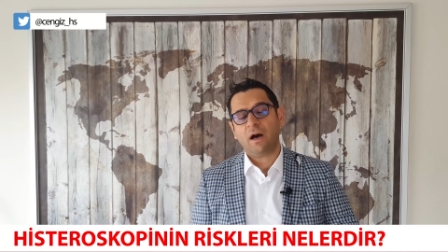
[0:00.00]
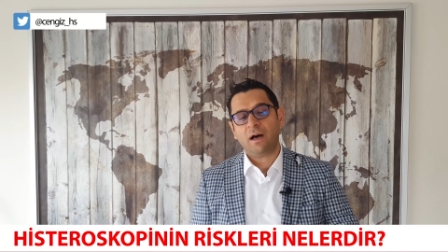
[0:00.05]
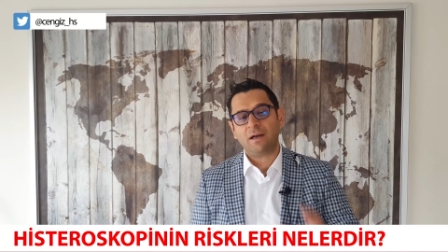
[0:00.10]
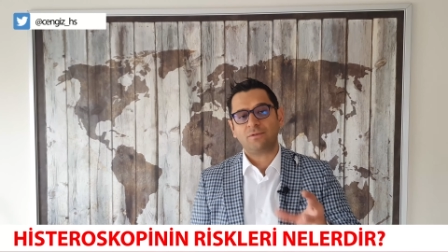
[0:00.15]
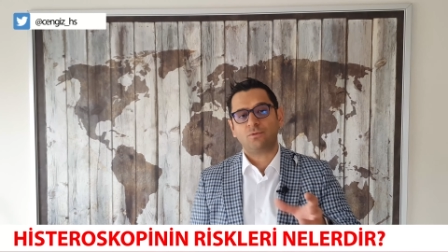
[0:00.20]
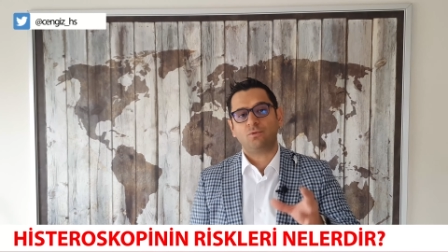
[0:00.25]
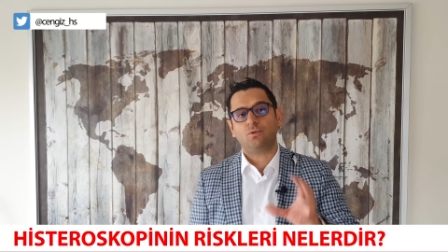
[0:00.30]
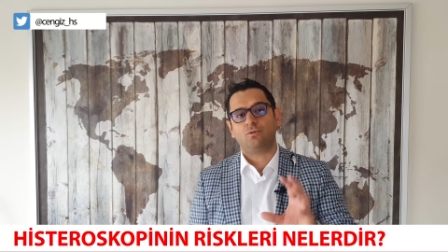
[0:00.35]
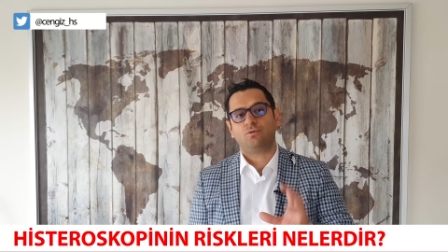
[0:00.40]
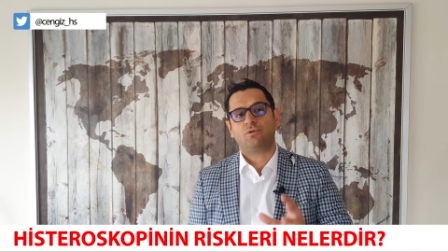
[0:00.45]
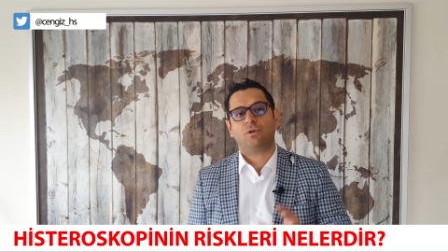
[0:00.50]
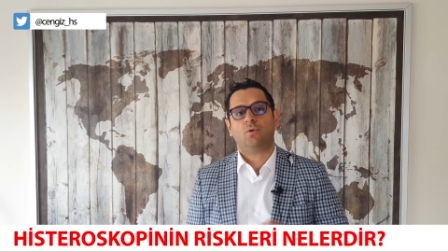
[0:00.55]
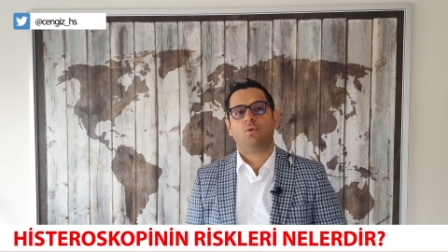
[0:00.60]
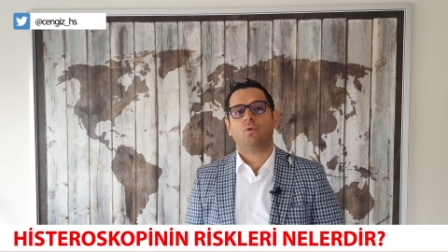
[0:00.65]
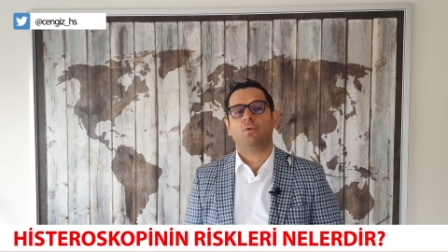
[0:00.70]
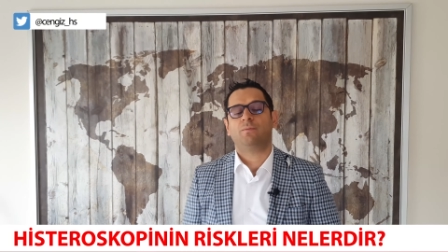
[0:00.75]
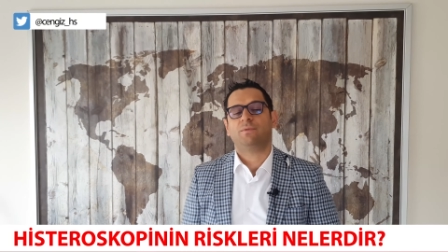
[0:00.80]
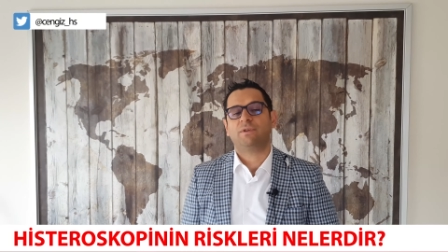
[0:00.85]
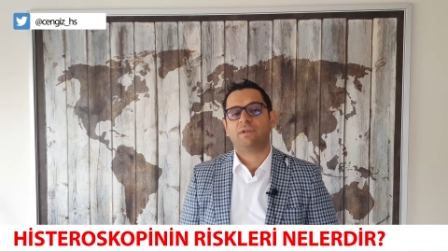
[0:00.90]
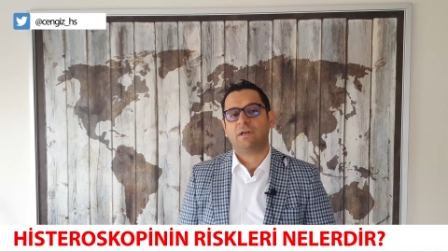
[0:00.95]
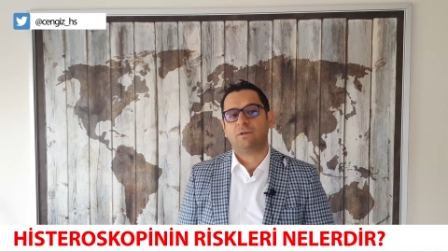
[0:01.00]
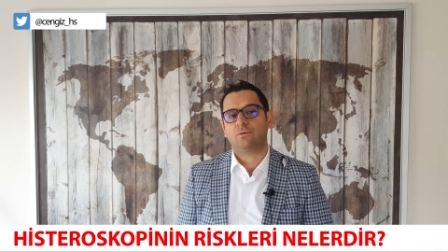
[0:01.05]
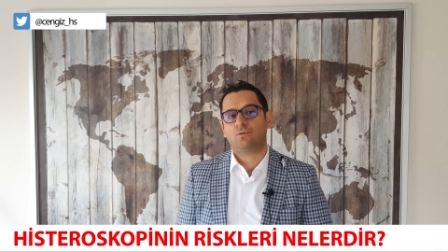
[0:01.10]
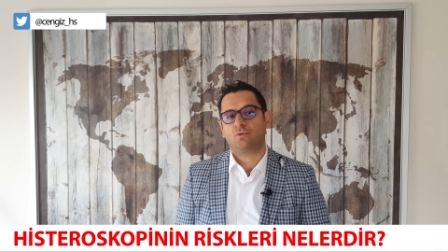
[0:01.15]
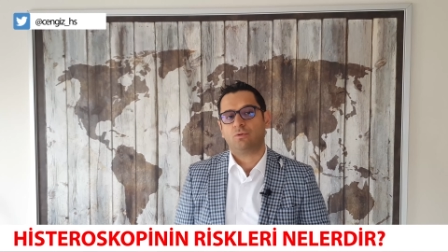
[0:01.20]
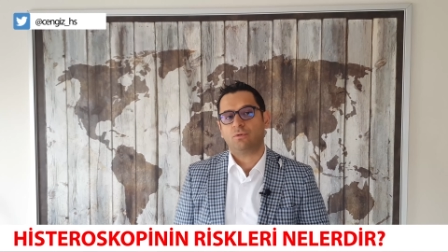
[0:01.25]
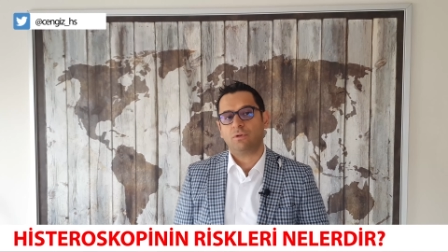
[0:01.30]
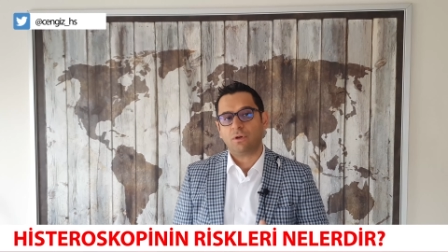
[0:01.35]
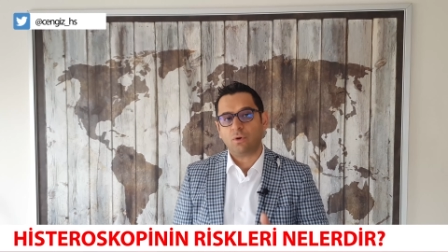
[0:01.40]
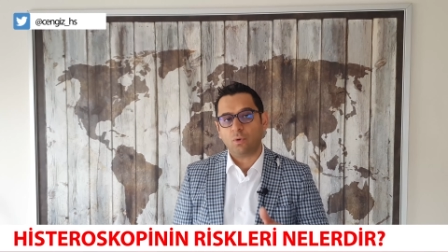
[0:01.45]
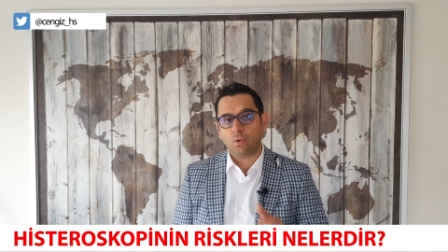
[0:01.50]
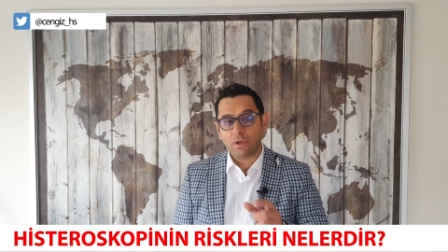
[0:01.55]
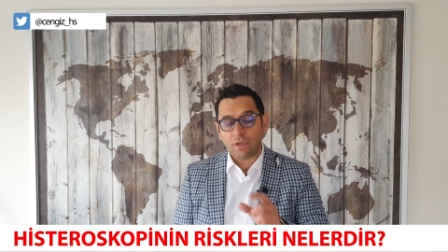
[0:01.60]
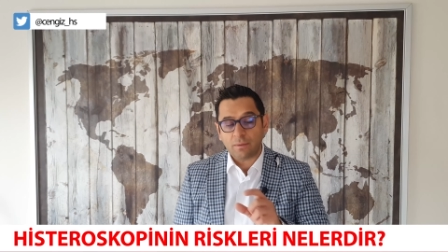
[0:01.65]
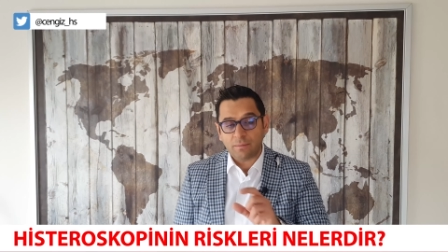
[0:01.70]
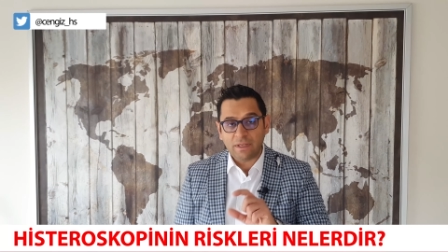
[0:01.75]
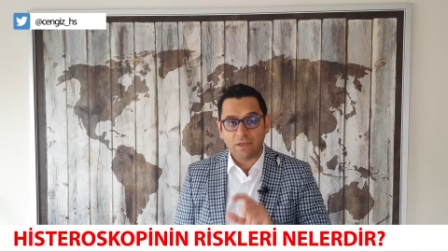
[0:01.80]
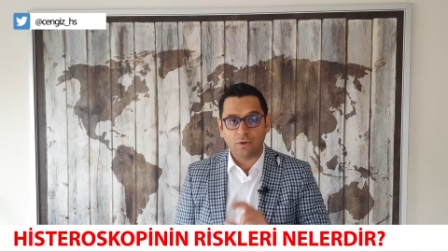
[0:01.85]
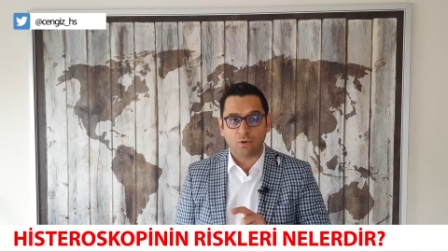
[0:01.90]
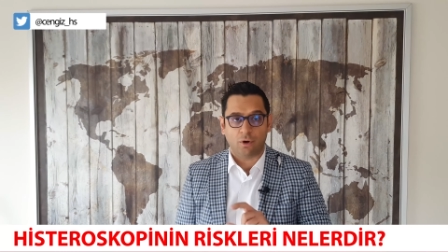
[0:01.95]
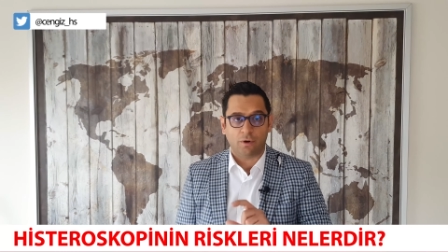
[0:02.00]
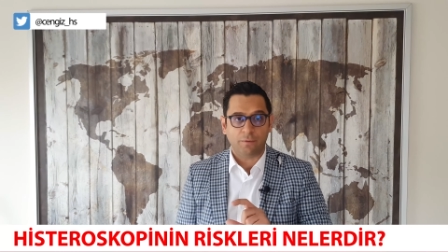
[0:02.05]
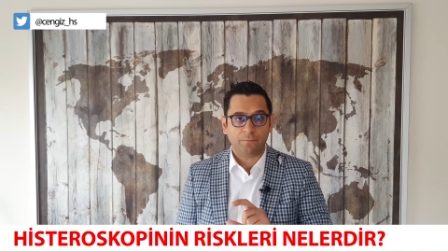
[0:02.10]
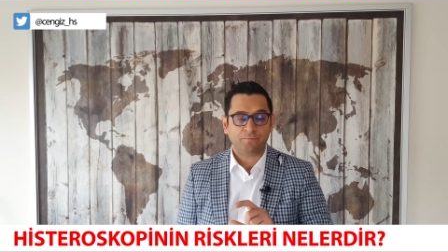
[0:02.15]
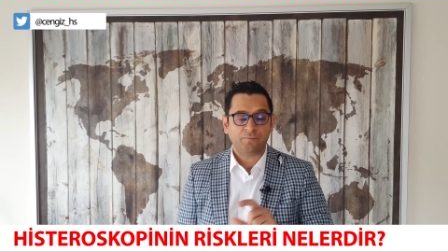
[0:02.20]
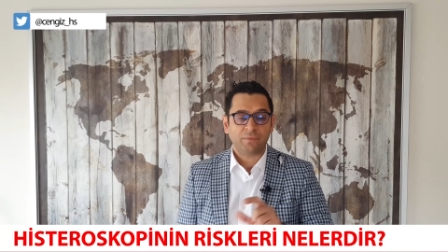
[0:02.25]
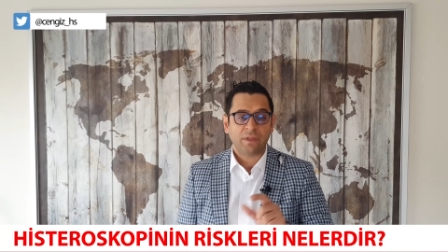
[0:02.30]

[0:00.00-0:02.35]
az da olsa komplikasyonları olabiliyor.